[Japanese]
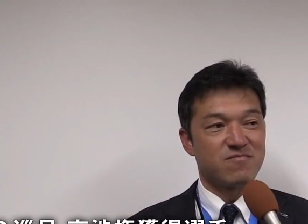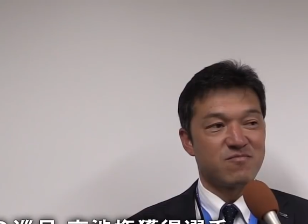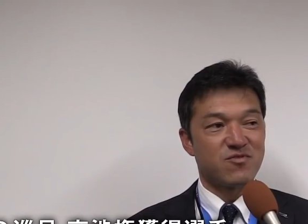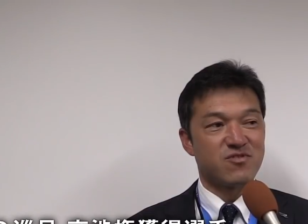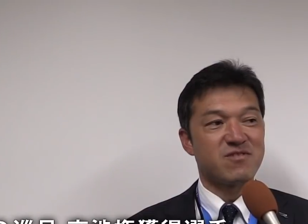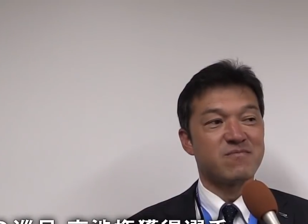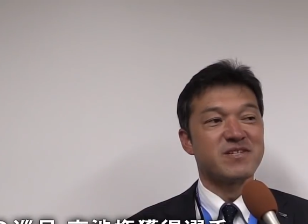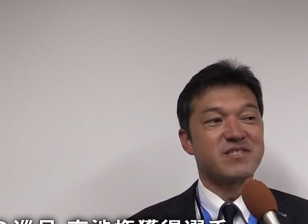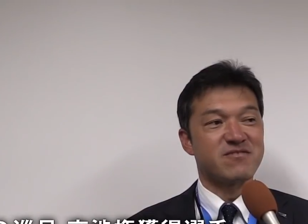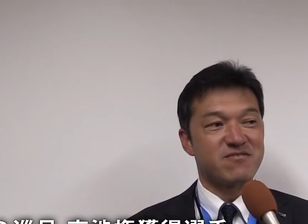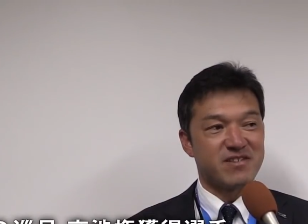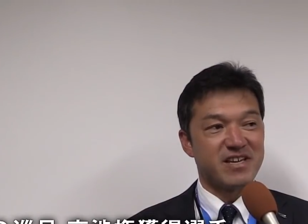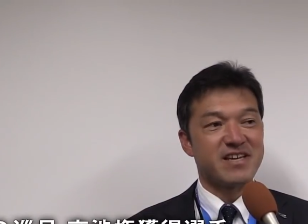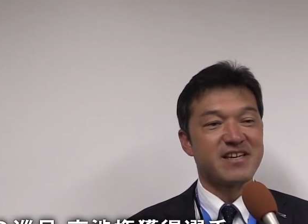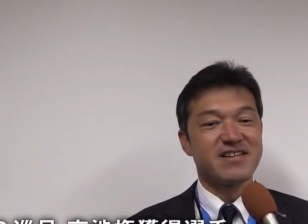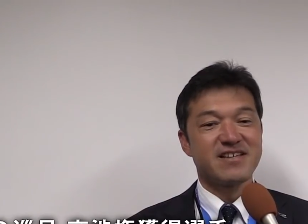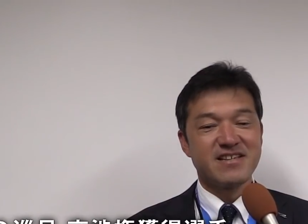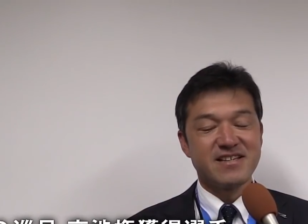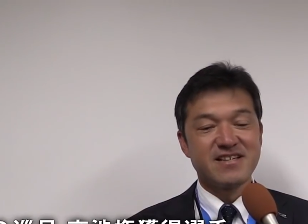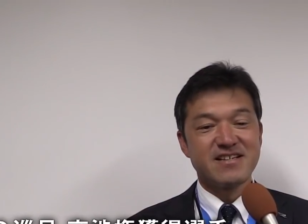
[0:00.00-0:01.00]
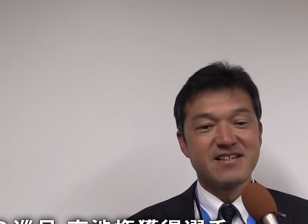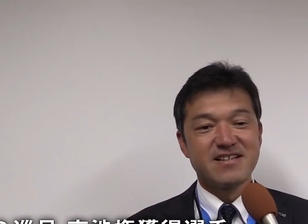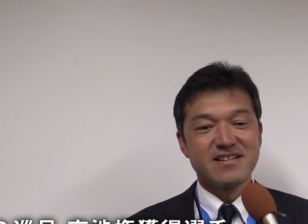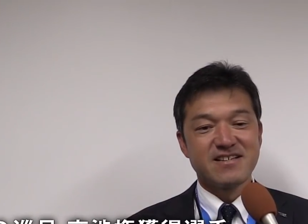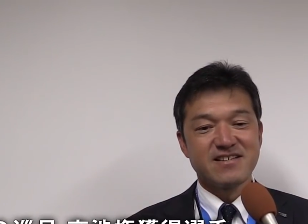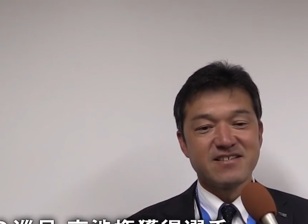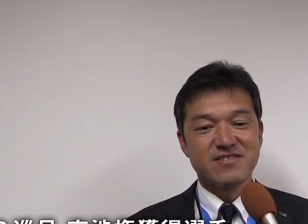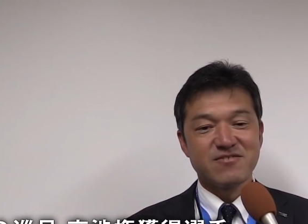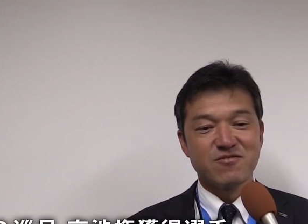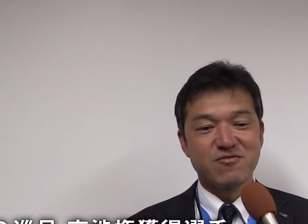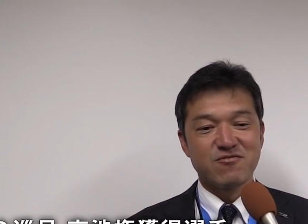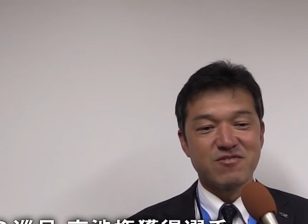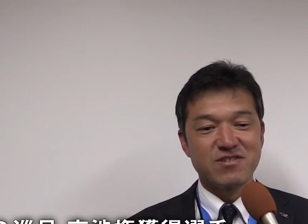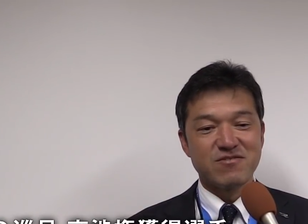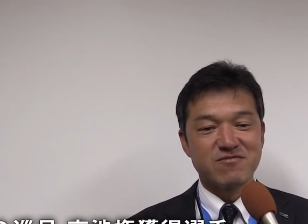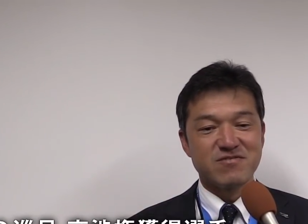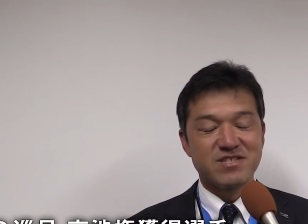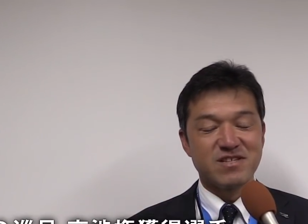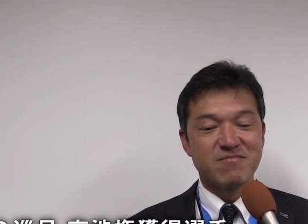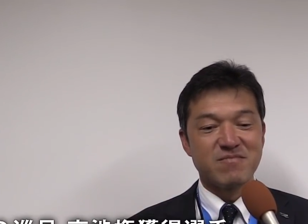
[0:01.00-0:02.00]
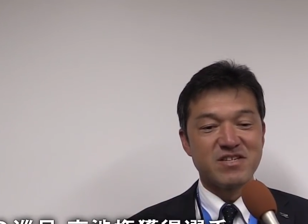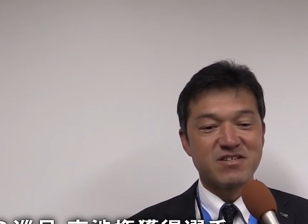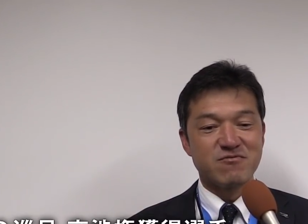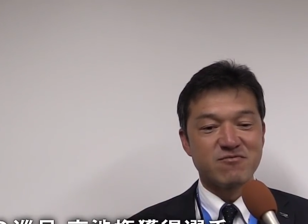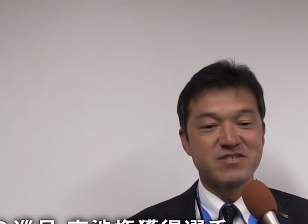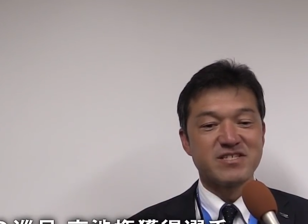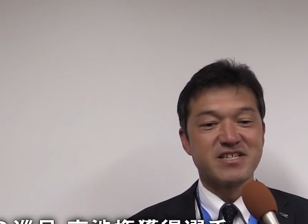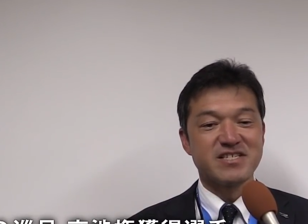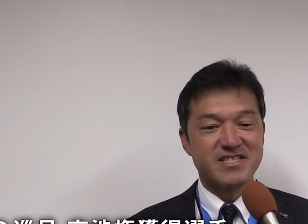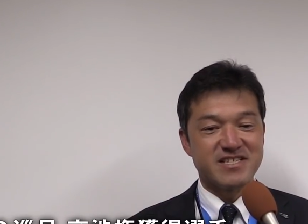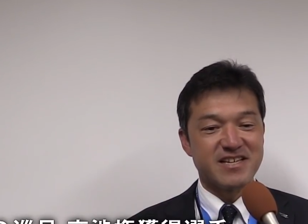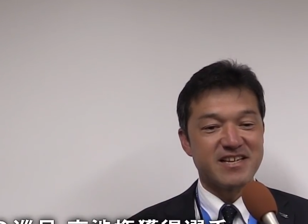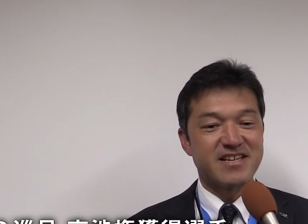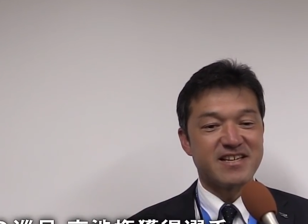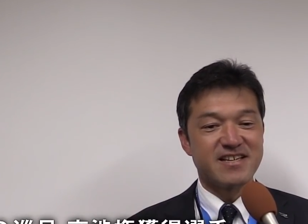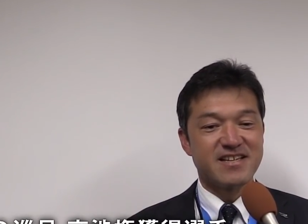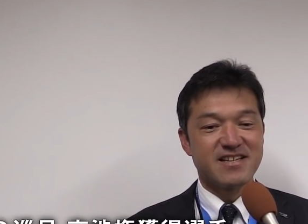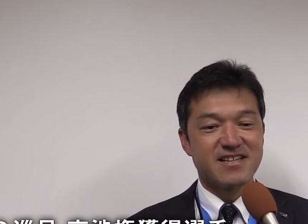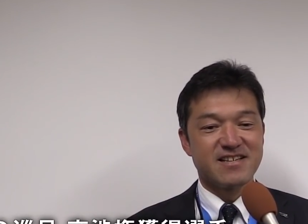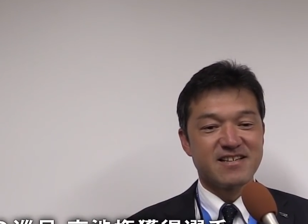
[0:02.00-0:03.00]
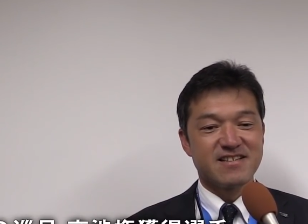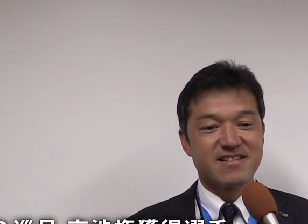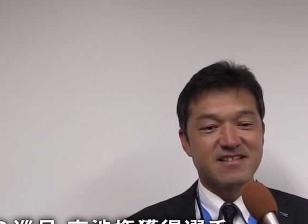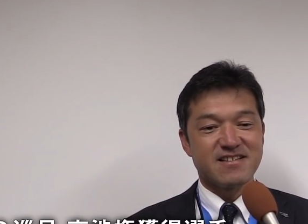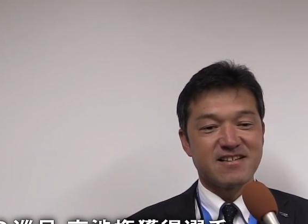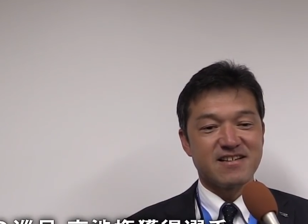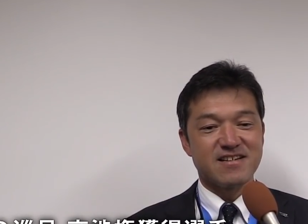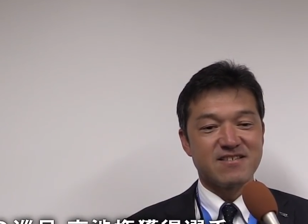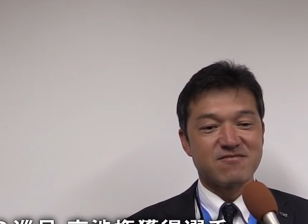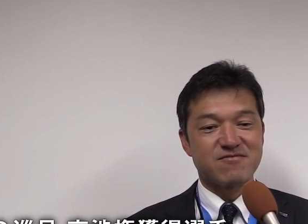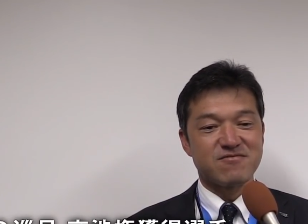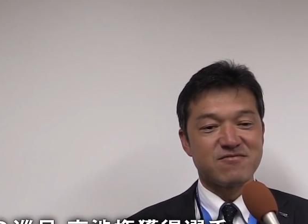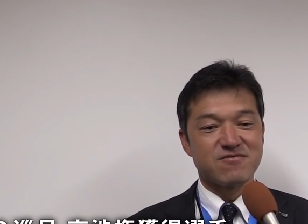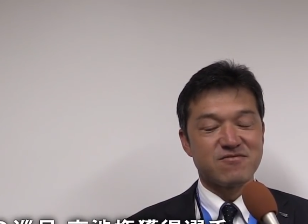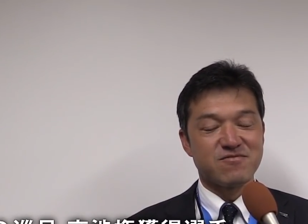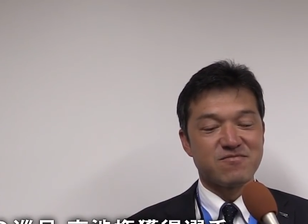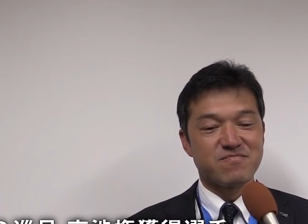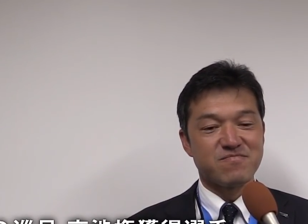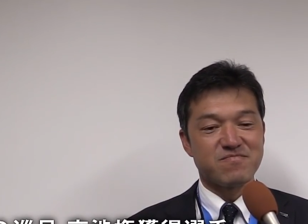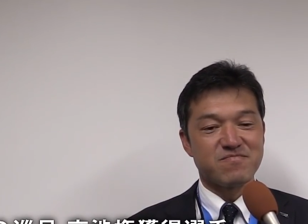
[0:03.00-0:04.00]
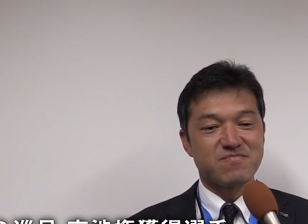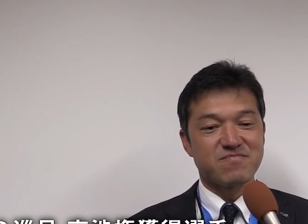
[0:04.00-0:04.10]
持ってますのでそれをあの前面に押し出してあの